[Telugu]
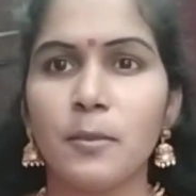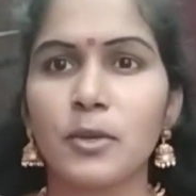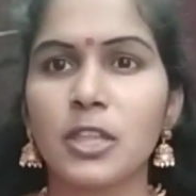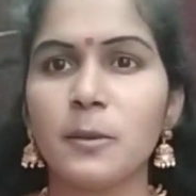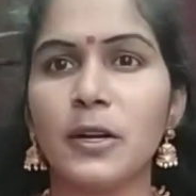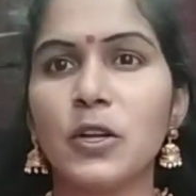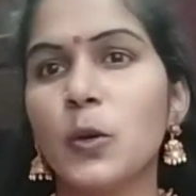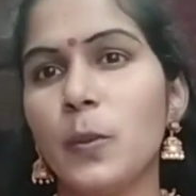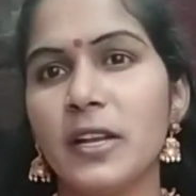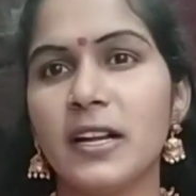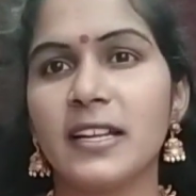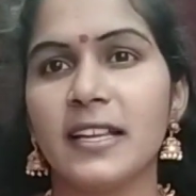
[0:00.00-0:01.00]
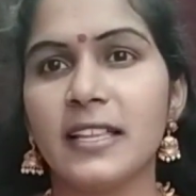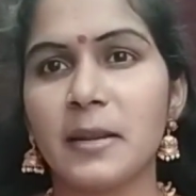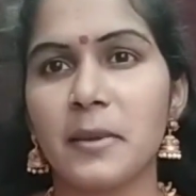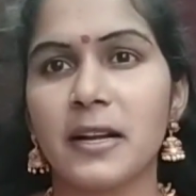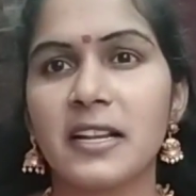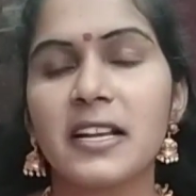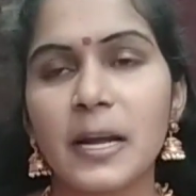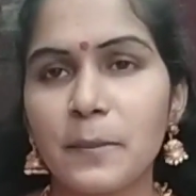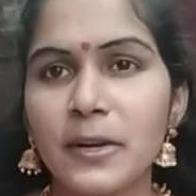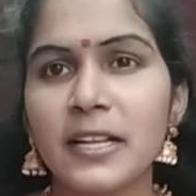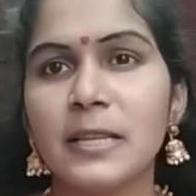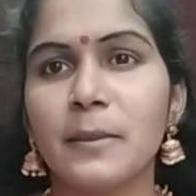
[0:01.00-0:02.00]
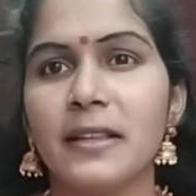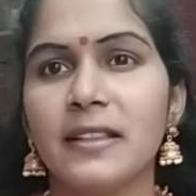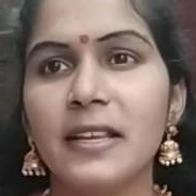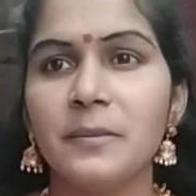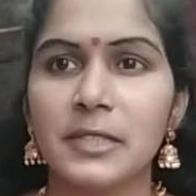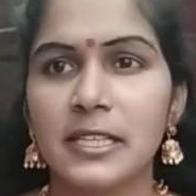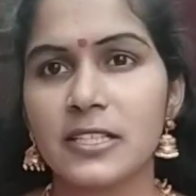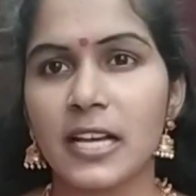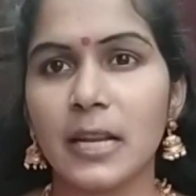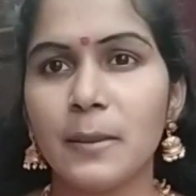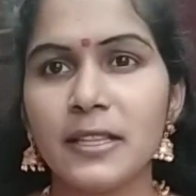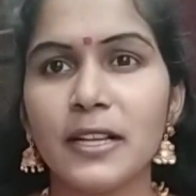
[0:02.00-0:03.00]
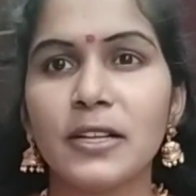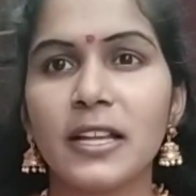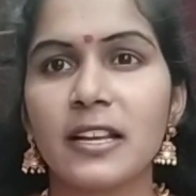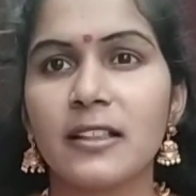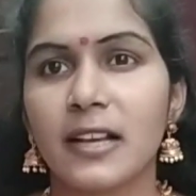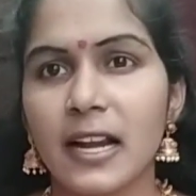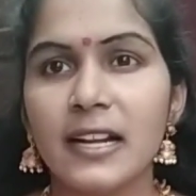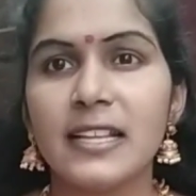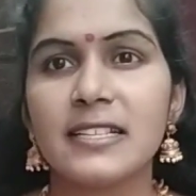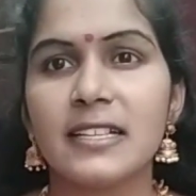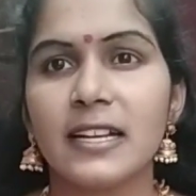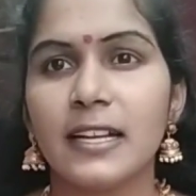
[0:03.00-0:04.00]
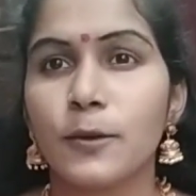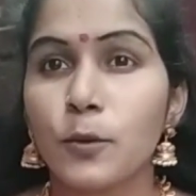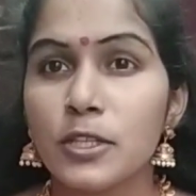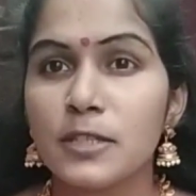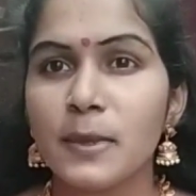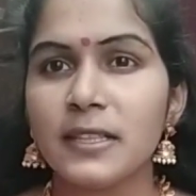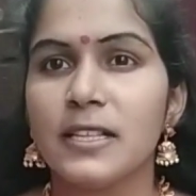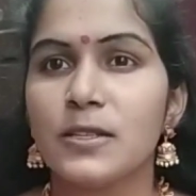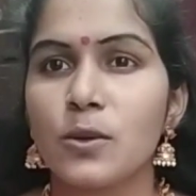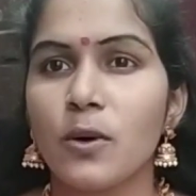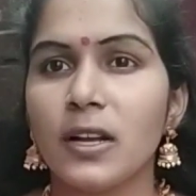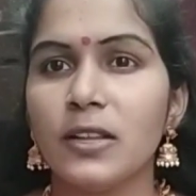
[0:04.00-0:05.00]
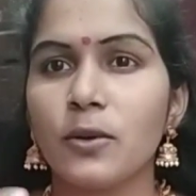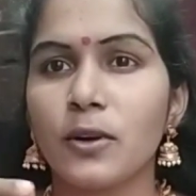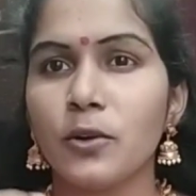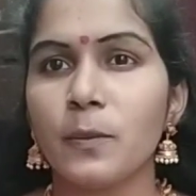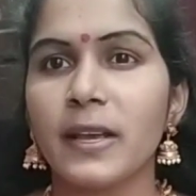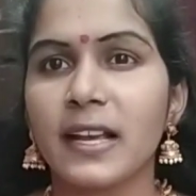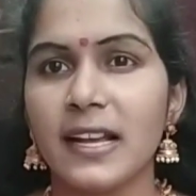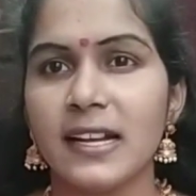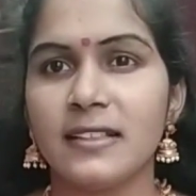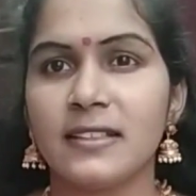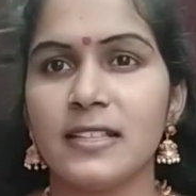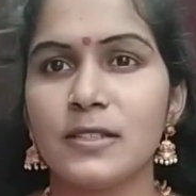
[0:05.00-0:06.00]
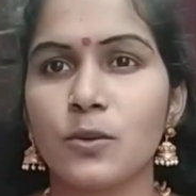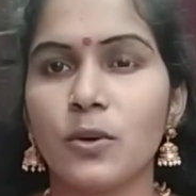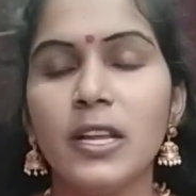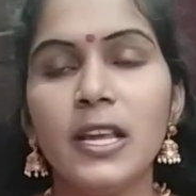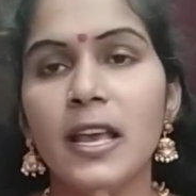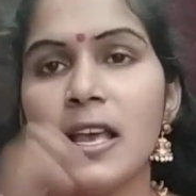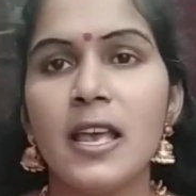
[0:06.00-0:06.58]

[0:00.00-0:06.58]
మొత్తం అంటుకుపోయినట్టు అయిందనమాట నాకు అప్పుడు అర్థమైంది చాలామంది అంటారు కదా కండిషనర్ అనేది కొంచెమే తీసుకోవాలి ఒక రూపాయికి అయినంత తీసుకొని